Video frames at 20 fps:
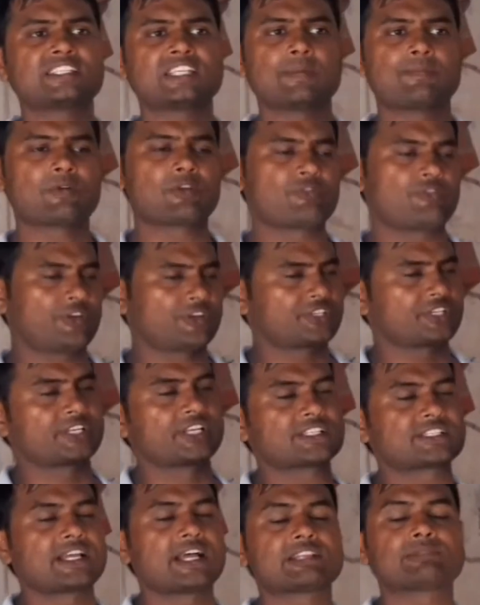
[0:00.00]
परफेक्शन के
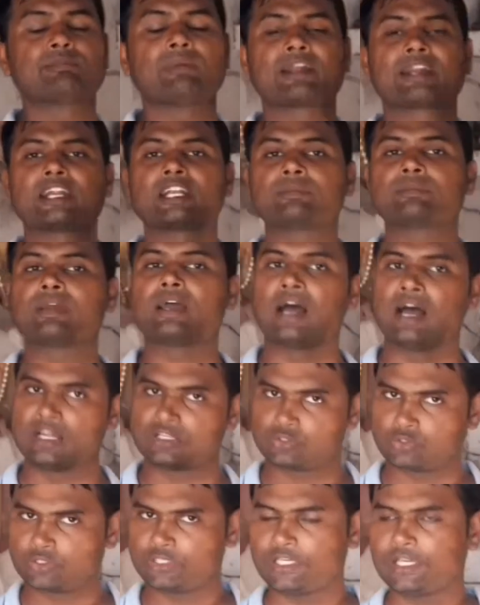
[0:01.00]
साथ मार्केट में आ
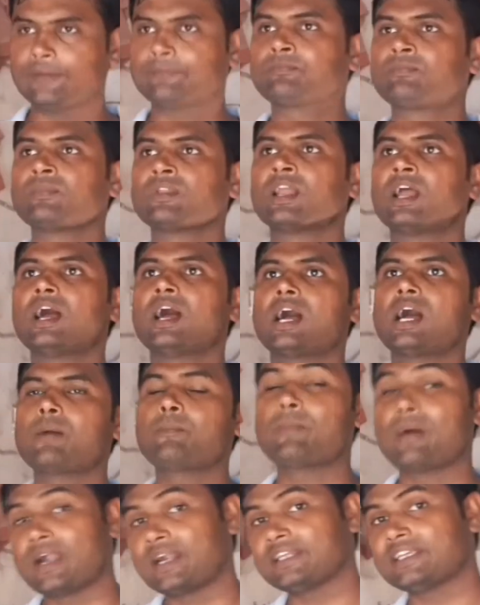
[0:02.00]
चुकी है अब
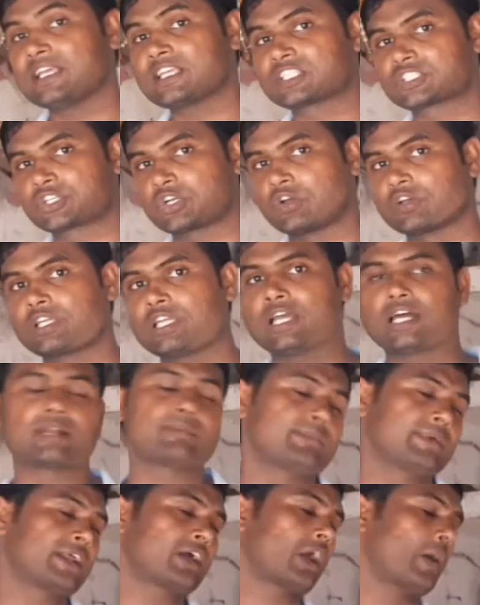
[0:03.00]
बाड़ी है स्ट्रॉ की हर
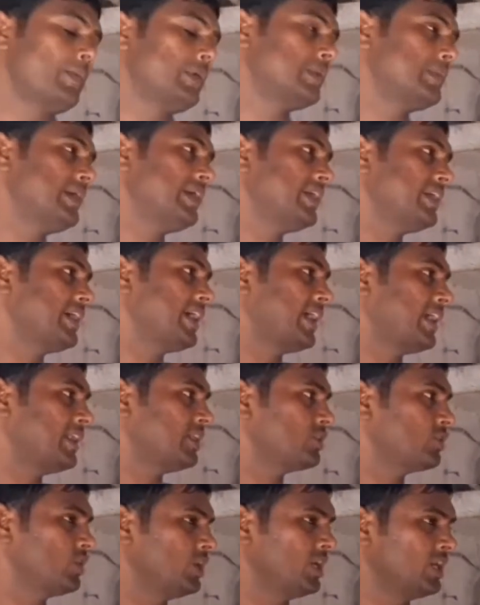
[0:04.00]
मेरा कमिटमेंट है कि
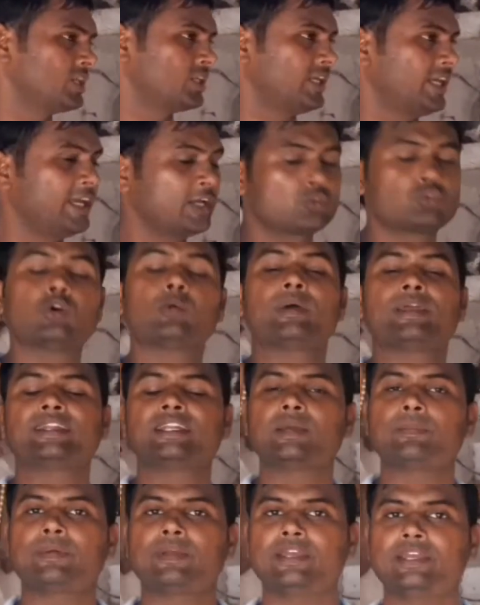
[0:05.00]
हर एक दो महीने
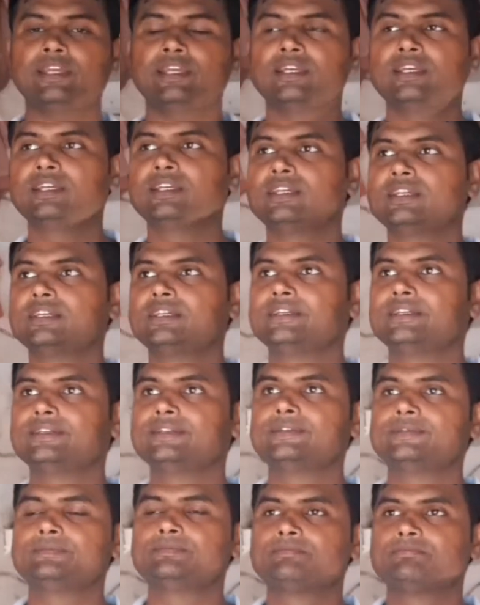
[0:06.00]
पर
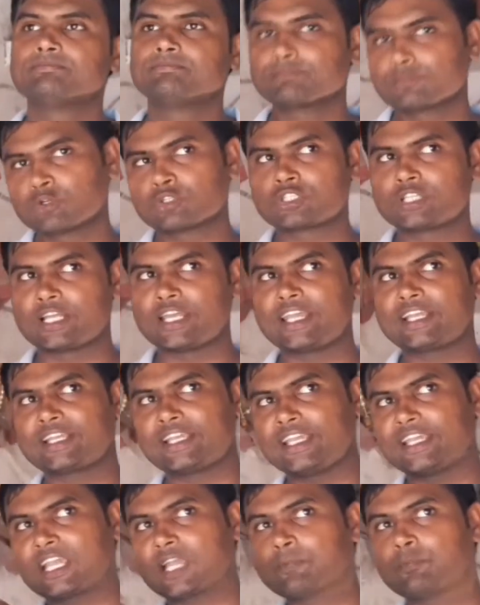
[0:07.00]
कुछ एक एक
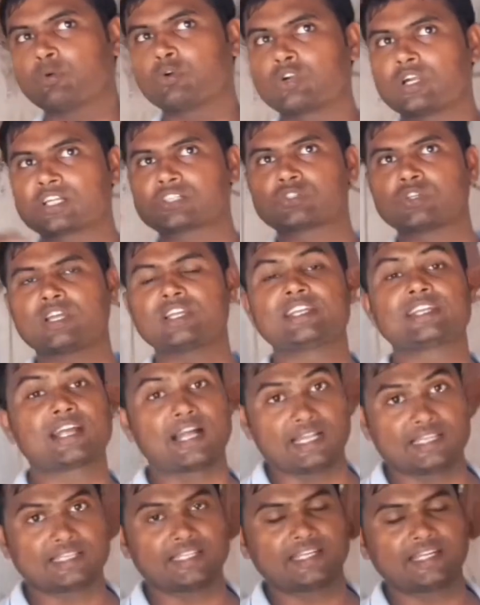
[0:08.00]
एक प्रोडक्ट जो है
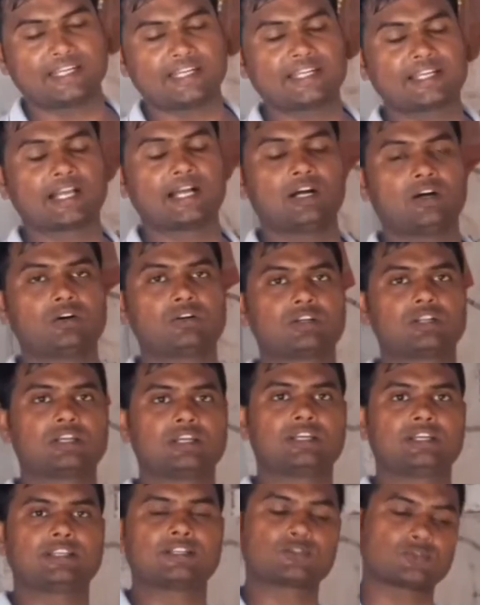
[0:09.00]
निकालते रहने का और
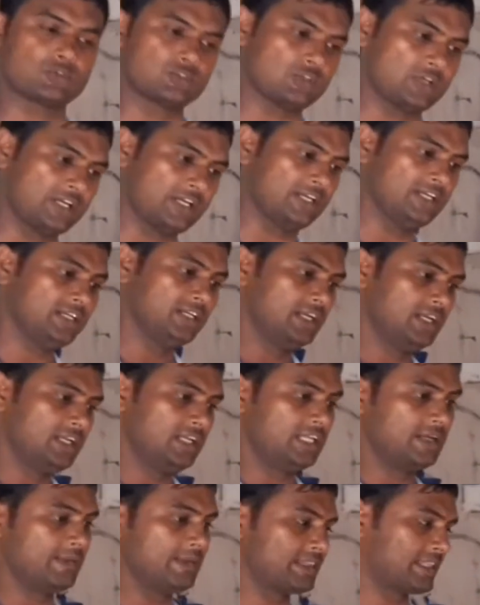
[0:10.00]
इसको जो है
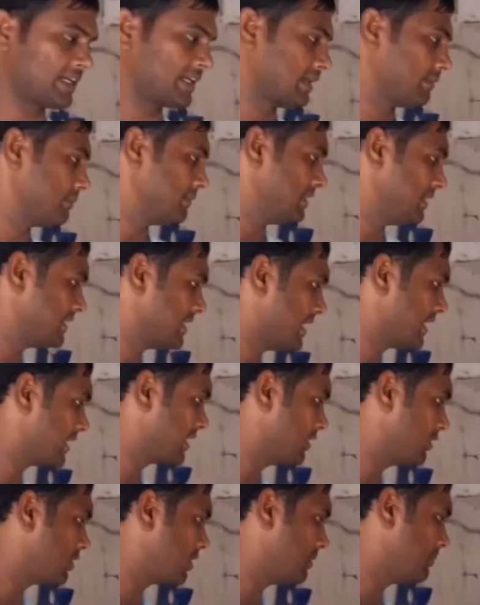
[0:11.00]
लेवल तक हम ले जाएंगे और
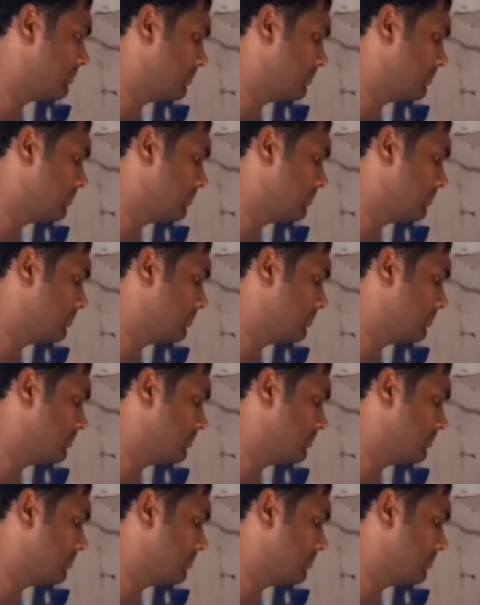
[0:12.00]
हम